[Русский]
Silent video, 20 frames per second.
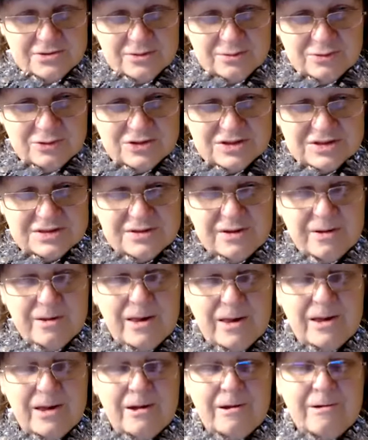он будет
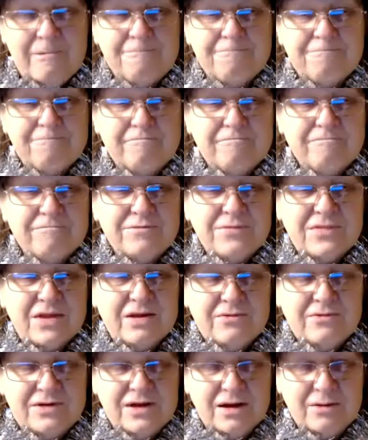
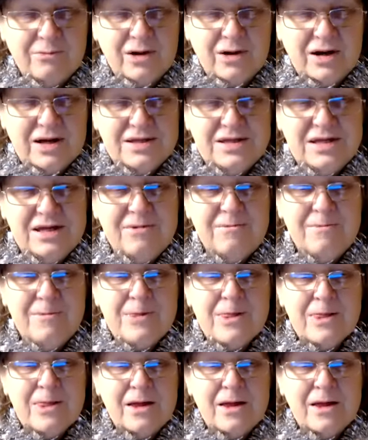в Германии,